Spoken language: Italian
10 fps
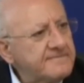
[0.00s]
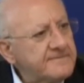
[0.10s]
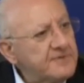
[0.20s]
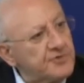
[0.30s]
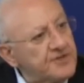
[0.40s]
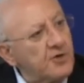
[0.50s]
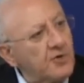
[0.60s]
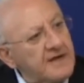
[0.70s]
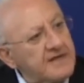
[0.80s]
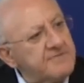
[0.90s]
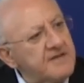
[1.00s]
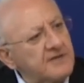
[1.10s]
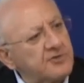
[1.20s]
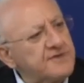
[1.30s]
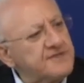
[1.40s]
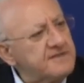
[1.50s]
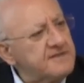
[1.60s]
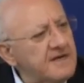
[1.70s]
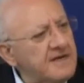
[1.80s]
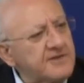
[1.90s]
non dico la Libia, la
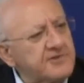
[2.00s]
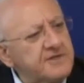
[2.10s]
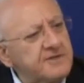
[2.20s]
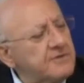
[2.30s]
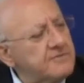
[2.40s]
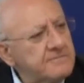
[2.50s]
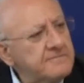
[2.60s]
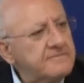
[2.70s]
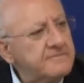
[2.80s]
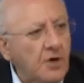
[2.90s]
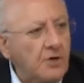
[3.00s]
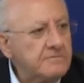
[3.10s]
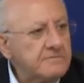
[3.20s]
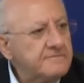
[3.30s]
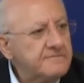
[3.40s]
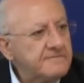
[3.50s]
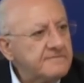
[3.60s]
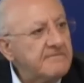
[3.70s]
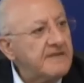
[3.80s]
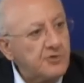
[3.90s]
Tunisia, l'Egitto, no,
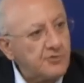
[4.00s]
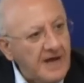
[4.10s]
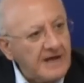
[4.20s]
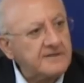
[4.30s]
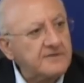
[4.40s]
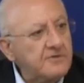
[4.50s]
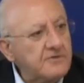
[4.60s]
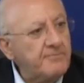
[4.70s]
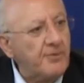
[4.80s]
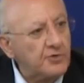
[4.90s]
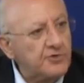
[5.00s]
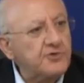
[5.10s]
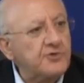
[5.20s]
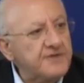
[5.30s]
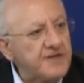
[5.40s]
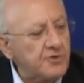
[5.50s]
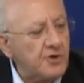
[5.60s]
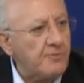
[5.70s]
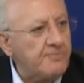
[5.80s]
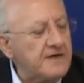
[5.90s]
in un altro porto
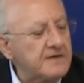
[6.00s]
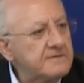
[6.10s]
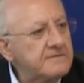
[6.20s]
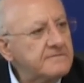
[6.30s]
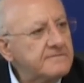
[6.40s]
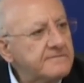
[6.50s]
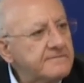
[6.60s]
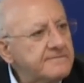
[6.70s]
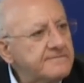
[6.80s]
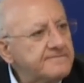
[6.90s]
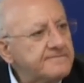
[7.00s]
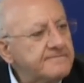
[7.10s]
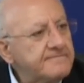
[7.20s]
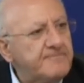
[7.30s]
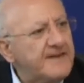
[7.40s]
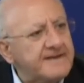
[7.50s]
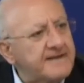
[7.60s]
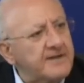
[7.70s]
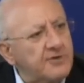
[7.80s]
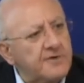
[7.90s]
d'Europa.
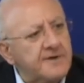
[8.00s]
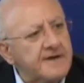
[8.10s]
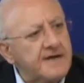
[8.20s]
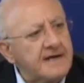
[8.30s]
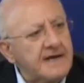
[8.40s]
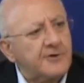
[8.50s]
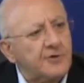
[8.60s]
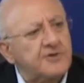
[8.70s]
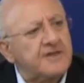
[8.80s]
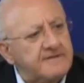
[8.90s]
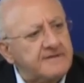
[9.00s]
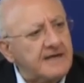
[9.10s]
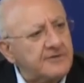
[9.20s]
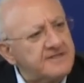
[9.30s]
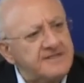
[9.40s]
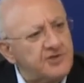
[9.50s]
Perché non hanno tentato? In